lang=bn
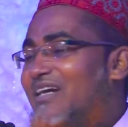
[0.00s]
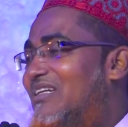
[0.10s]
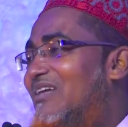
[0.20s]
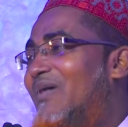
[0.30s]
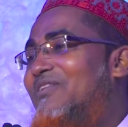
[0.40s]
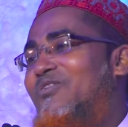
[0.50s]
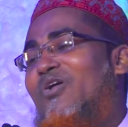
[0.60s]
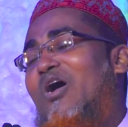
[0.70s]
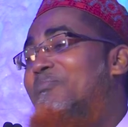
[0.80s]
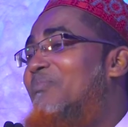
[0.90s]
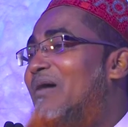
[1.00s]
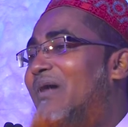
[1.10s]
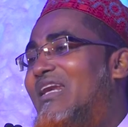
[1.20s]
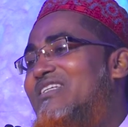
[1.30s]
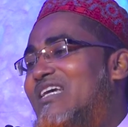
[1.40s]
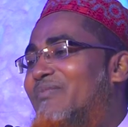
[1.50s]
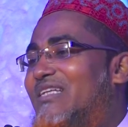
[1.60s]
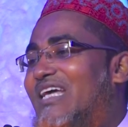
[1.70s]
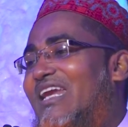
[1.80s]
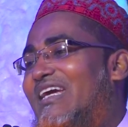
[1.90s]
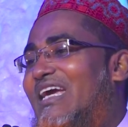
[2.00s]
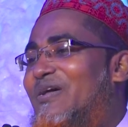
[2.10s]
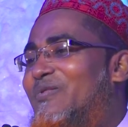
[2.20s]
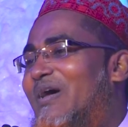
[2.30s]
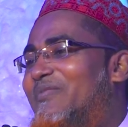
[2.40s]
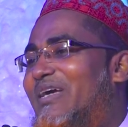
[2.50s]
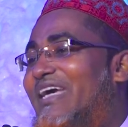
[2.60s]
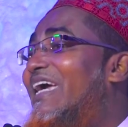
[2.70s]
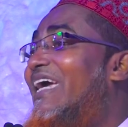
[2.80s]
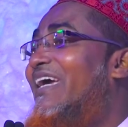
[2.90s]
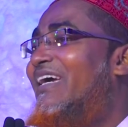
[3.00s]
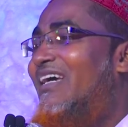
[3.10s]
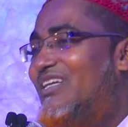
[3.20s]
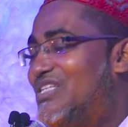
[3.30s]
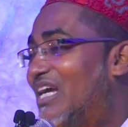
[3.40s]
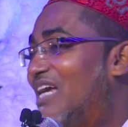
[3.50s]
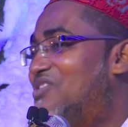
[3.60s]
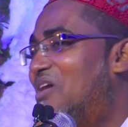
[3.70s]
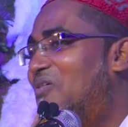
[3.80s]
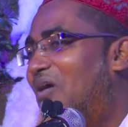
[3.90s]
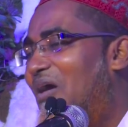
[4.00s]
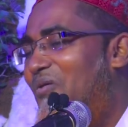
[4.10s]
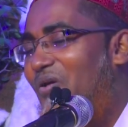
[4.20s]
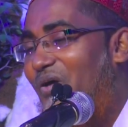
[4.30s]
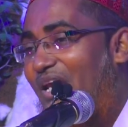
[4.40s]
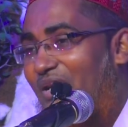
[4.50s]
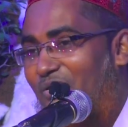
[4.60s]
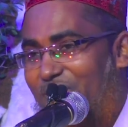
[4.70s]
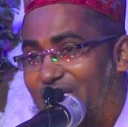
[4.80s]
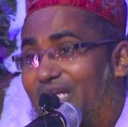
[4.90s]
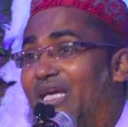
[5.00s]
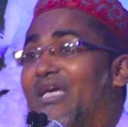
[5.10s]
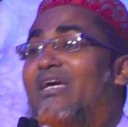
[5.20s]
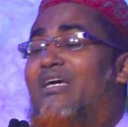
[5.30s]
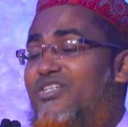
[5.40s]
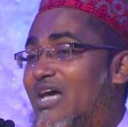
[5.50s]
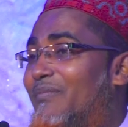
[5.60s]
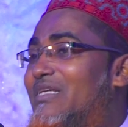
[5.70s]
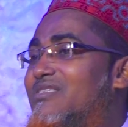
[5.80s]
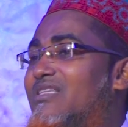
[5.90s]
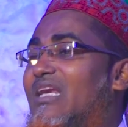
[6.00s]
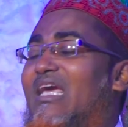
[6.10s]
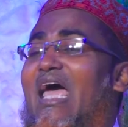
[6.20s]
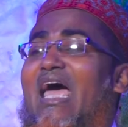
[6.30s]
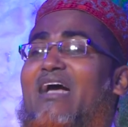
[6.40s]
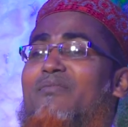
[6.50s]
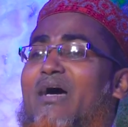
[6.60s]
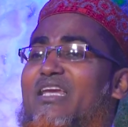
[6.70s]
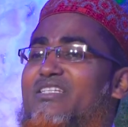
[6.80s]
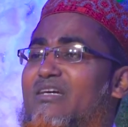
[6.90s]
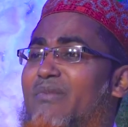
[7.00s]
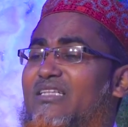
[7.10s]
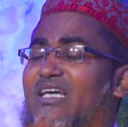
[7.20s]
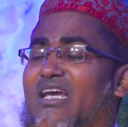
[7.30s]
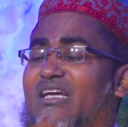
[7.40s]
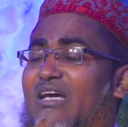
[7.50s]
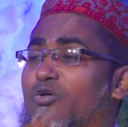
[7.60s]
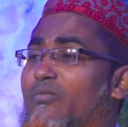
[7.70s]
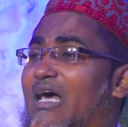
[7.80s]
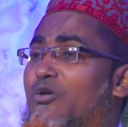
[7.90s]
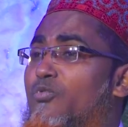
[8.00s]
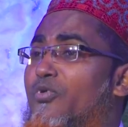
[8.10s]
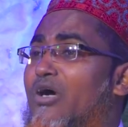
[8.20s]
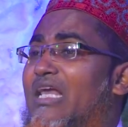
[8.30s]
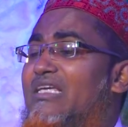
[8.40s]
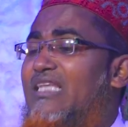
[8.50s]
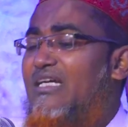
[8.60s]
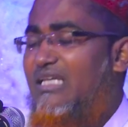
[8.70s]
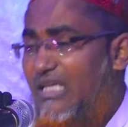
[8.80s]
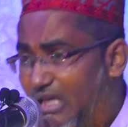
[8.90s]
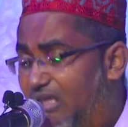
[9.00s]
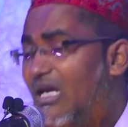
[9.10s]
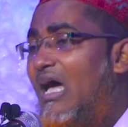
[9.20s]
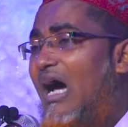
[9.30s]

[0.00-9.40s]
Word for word: একটি মাত্র লম্বা বালিশে মাথা রেখে ঘুমাবে জিজ্ঞাসা করা হলো হে নবী স্বামী স্ত্রী এক বালিশে মাথা রেখে ঘুমালে উপকারিতা কি